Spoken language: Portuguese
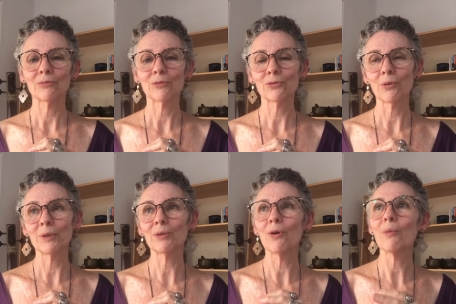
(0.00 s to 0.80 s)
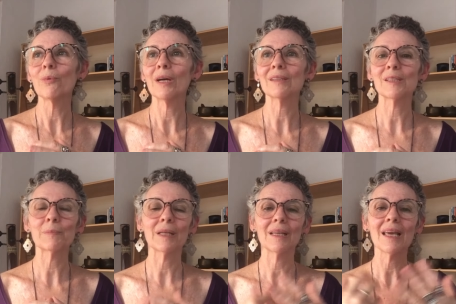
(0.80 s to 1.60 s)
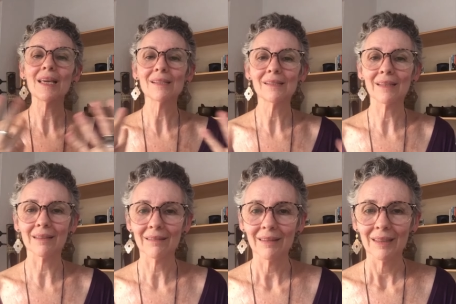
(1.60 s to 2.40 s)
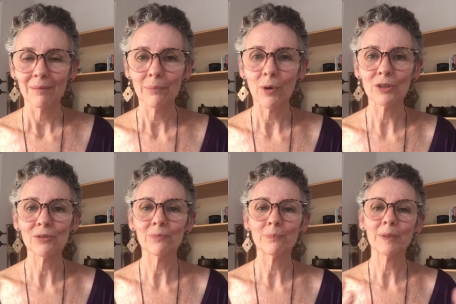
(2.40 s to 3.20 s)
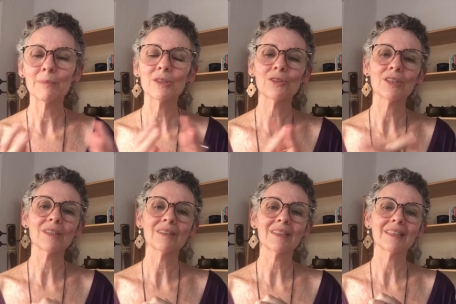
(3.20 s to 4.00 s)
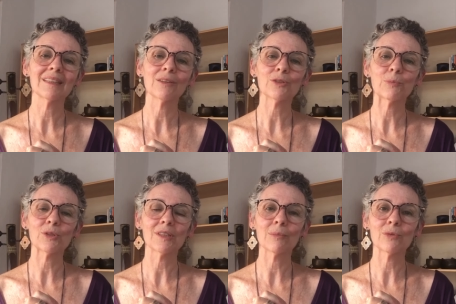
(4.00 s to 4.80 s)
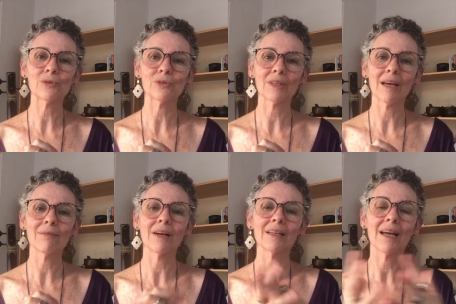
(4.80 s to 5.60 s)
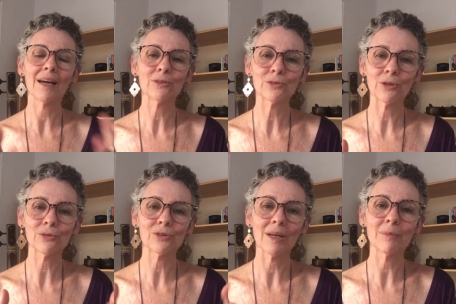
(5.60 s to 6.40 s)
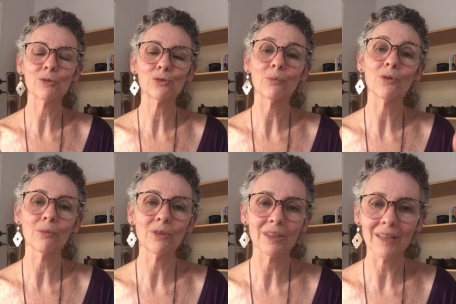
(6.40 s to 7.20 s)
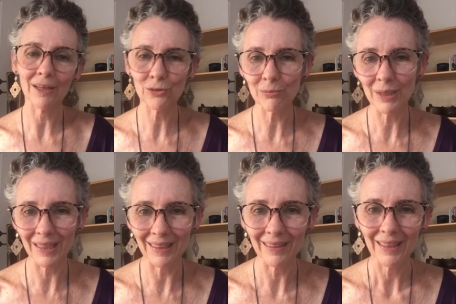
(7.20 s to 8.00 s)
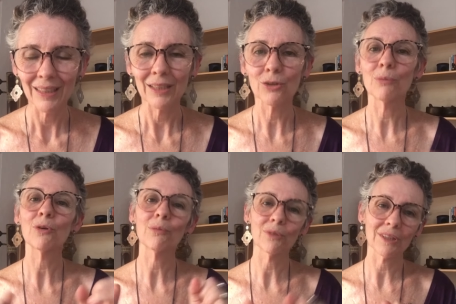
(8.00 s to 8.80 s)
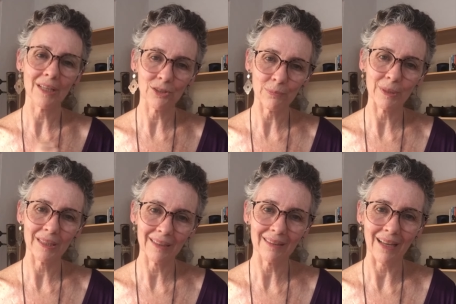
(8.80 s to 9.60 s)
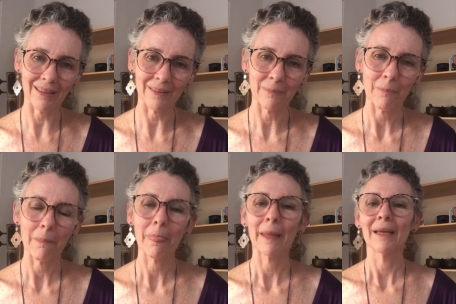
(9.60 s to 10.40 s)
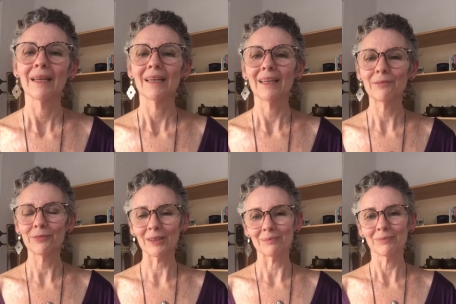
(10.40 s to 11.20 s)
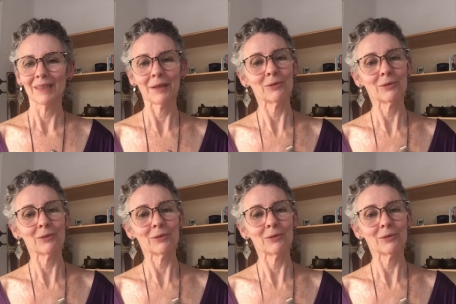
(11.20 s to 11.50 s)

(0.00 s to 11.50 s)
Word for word: sobre como essa experiência pode permitir que nós possamos reavaliar os nossos caminhos como comunidade humana e como comunidade planetária. Enfim, tenho